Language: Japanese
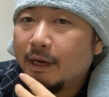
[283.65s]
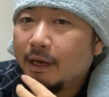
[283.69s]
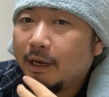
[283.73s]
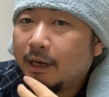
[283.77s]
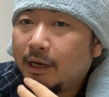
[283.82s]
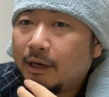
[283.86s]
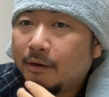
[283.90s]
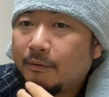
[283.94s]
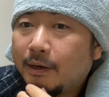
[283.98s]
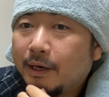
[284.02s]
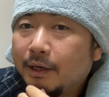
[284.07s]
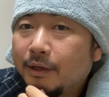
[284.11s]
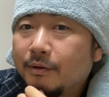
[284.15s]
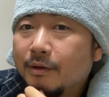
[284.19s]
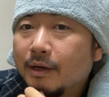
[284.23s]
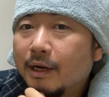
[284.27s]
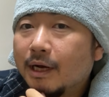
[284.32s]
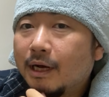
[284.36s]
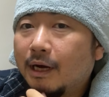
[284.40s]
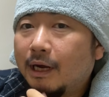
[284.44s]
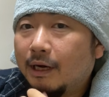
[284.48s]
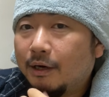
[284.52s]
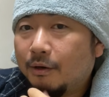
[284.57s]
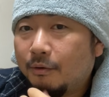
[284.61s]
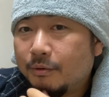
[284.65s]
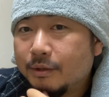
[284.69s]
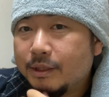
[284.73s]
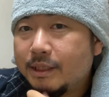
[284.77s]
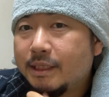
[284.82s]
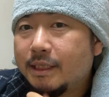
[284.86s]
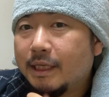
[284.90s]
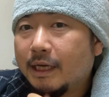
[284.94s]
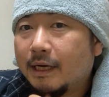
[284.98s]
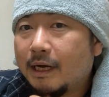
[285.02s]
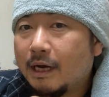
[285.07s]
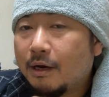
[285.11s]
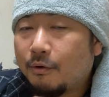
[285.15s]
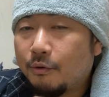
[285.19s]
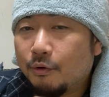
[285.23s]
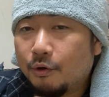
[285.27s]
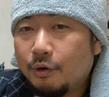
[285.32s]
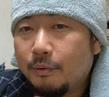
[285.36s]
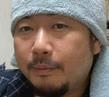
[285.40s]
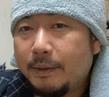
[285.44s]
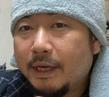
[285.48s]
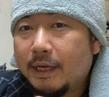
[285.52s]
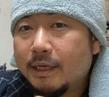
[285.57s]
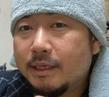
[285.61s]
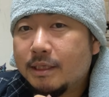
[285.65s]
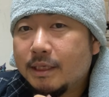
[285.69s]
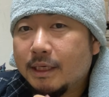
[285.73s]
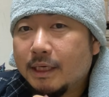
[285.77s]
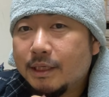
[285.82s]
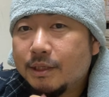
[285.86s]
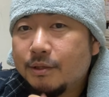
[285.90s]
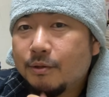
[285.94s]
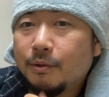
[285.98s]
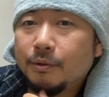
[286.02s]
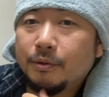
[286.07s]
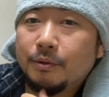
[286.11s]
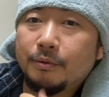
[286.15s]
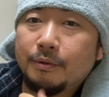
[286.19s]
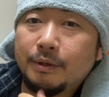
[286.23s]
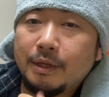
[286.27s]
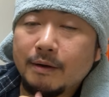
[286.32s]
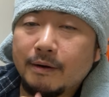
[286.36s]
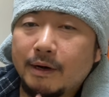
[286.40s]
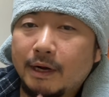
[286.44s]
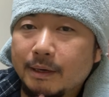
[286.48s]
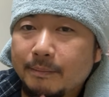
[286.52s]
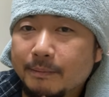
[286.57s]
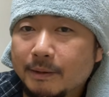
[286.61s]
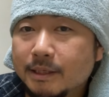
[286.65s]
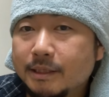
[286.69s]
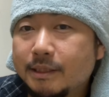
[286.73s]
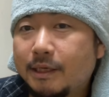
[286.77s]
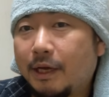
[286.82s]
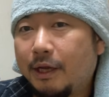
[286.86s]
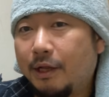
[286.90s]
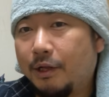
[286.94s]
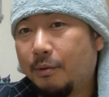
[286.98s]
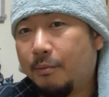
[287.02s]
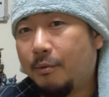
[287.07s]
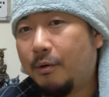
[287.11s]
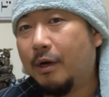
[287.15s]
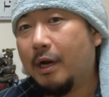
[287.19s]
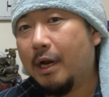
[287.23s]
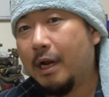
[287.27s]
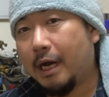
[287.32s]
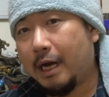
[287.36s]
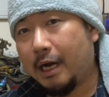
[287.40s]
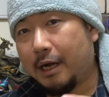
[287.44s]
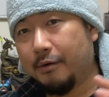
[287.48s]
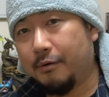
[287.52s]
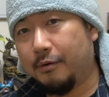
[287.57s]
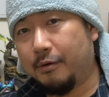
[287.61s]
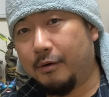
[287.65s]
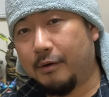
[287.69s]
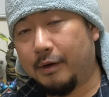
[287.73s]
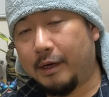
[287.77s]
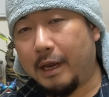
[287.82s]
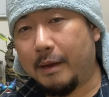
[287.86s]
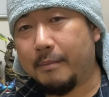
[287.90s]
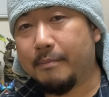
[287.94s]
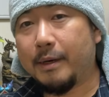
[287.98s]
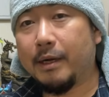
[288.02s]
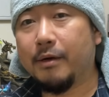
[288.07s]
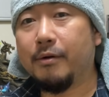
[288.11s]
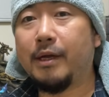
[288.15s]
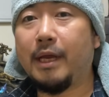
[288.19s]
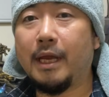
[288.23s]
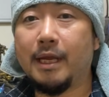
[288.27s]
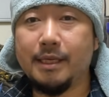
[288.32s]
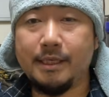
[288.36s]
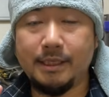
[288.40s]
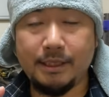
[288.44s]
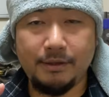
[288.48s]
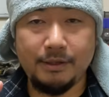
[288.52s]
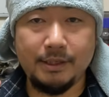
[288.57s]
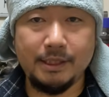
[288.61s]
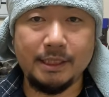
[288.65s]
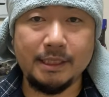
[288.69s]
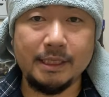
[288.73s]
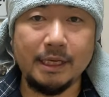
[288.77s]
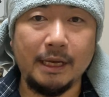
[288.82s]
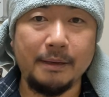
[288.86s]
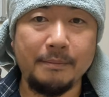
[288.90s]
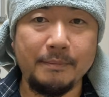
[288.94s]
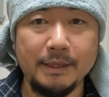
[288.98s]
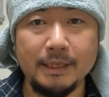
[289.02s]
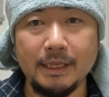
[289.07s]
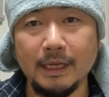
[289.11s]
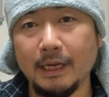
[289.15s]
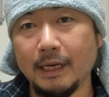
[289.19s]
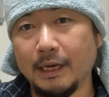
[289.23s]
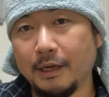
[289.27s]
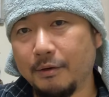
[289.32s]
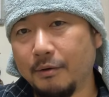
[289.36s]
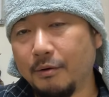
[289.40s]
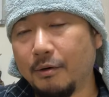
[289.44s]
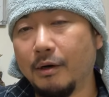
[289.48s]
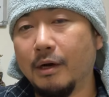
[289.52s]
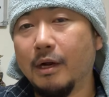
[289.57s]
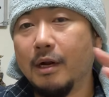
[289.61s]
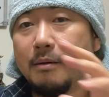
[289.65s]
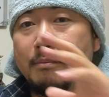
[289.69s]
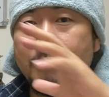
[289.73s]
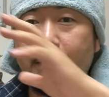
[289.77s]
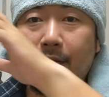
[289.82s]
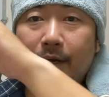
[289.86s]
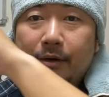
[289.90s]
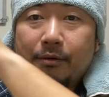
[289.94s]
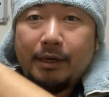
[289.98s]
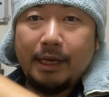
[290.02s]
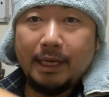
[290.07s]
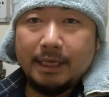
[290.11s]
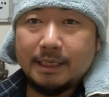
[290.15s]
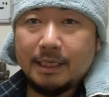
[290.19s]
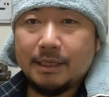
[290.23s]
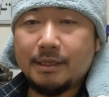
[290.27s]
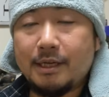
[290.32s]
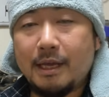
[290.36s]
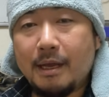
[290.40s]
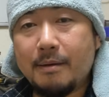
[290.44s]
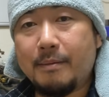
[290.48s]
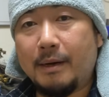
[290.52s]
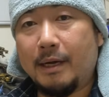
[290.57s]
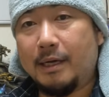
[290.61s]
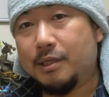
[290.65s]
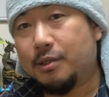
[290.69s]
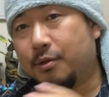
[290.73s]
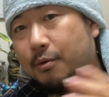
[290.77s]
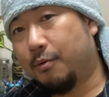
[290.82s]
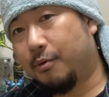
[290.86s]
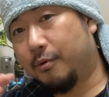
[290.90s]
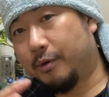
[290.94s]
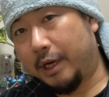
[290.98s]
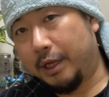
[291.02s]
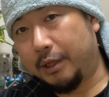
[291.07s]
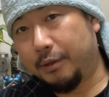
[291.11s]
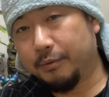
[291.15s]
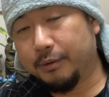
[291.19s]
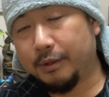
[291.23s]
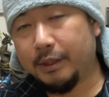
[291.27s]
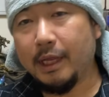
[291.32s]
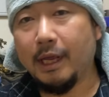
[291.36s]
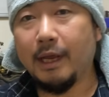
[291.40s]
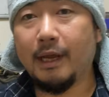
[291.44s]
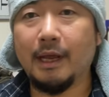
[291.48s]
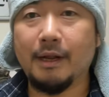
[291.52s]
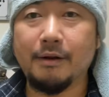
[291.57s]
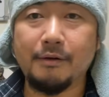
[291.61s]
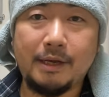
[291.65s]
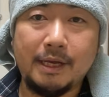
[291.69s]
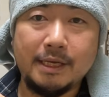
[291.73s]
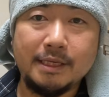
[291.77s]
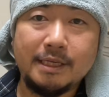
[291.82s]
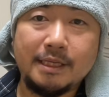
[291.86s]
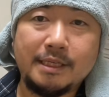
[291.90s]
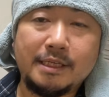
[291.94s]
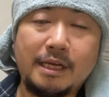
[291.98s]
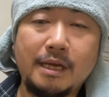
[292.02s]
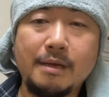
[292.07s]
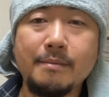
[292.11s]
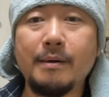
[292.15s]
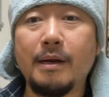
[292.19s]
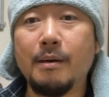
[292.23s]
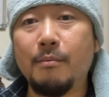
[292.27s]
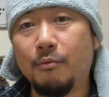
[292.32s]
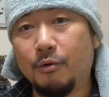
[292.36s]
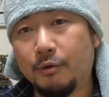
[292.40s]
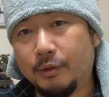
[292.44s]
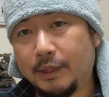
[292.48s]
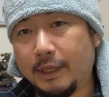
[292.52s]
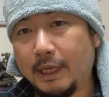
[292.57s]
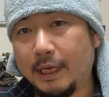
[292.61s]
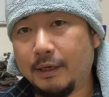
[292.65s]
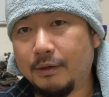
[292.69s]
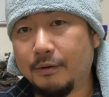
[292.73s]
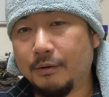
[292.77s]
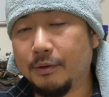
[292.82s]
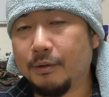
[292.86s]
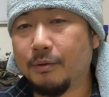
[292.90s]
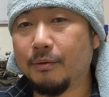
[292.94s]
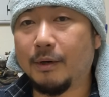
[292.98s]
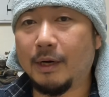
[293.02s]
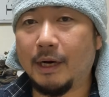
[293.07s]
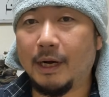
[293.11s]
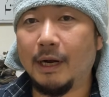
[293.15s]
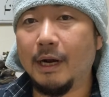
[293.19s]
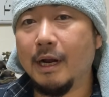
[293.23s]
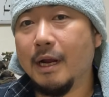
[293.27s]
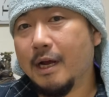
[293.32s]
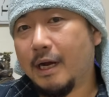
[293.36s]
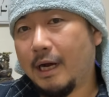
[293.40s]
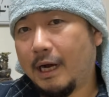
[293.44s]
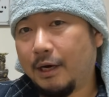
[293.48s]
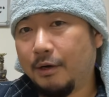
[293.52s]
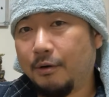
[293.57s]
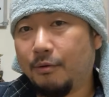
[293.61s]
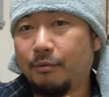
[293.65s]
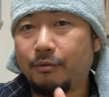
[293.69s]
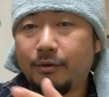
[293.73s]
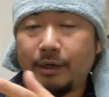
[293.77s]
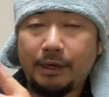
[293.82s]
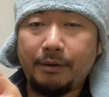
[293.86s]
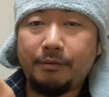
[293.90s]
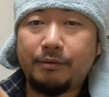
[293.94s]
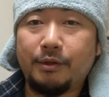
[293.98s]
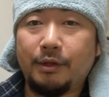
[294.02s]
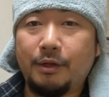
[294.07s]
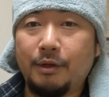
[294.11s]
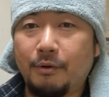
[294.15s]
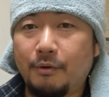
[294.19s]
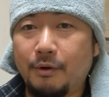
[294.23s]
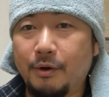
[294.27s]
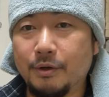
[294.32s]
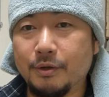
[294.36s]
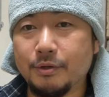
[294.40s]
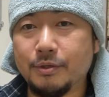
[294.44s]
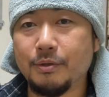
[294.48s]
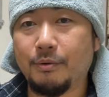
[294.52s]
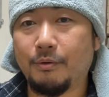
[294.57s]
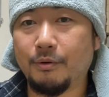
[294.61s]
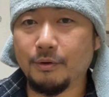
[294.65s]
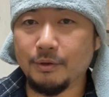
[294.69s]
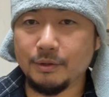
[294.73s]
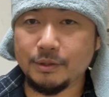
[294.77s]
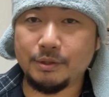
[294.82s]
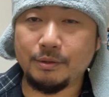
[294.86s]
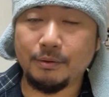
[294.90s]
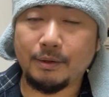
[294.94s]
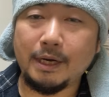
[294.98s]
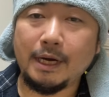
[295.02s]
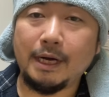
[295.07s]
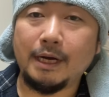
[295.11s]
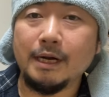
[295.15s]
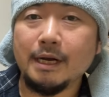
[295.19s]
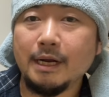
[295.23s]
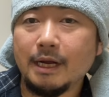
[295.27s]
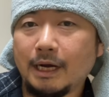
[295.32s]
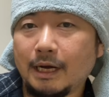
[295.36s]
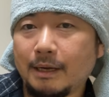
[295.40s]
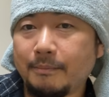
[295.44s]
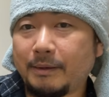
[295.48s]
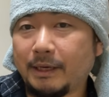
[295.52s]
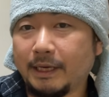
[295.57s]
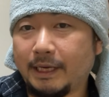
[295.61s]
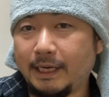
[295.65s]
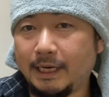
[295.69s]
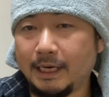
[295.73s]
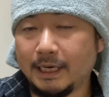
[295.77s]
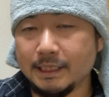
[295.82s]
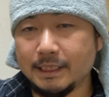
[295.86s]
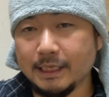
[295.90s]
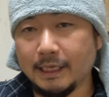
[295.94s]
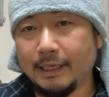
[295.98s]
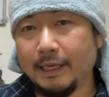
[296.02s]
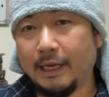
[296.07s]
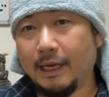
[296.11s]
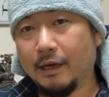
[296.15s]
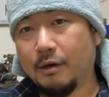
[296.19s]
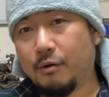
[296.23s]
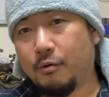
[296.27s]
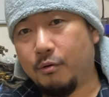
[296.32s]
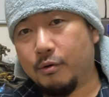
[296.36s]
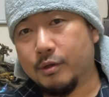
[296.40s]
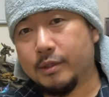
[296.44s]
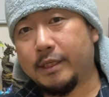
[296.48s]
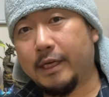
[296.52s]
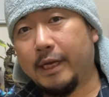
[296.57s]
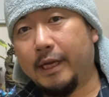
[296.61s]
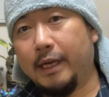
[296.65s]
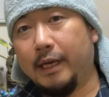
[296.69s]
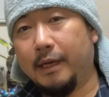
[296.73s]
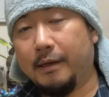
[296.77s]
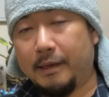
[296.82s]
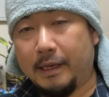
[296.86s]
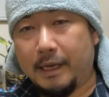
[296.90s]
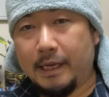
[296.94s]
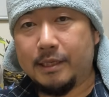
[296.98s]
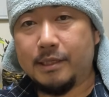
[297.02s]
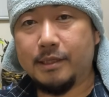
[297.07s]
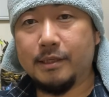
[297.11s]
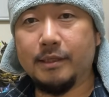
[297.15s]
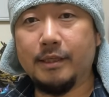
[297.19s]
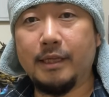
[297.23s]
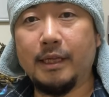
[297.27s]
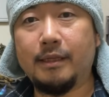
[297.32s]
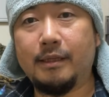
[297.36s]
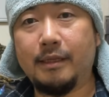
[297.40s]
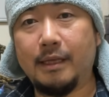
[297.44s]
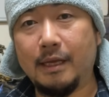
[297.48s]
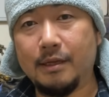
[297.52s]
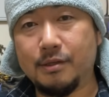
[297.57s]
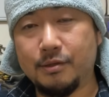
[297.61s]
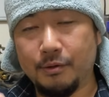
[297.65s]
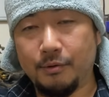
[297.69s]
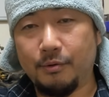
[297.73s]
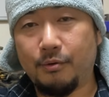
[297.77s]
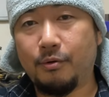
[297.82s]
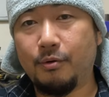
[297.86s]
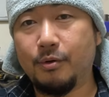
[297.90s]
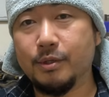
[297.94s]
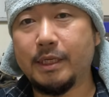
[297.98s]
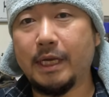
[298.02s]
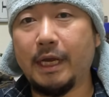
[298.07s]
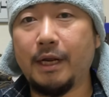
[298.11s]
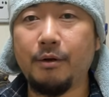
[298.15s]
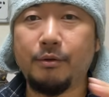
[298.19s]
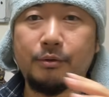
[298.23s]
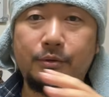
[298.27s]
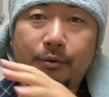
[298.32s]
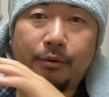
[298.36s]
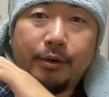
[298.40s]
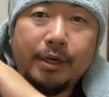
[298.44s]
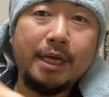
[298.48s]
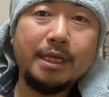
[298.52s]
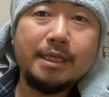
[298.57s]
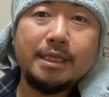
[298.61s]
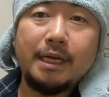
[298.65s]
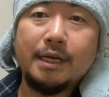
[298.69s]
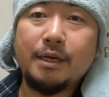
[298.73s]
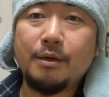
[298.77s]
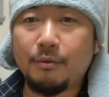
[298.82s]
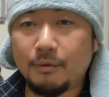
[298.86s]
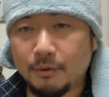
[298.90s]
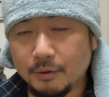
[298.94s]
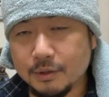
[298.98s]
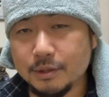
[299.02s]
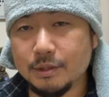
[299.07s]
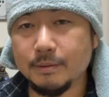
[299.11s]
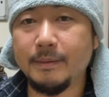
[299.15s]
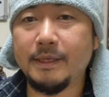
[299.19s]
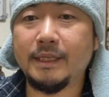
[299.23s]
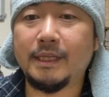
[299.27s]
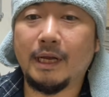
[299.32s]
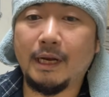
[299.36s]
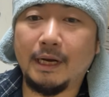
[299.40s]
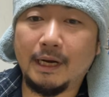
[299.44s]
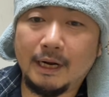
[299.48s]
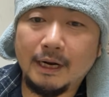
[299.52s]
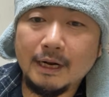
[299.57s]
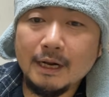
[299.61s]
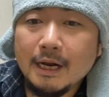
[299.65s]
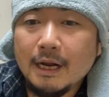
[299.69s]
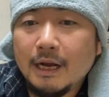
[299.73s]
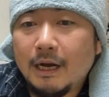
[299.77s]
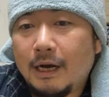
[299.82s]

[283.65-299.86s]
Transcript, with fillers: え割となんか、あの、おじさんが好みがちな仕事ではありますけれども、あの、現場の建築資材みたいなのを、まあ、あの、建設現場、倉庫で取って、あの、建設現場へ持っていくとか、あの、フォークリフトでおろす、おろすとか、あ、まあ、平車で鋼材、えー、積んでって、その鋼材の問屋さんにおろすみたいな、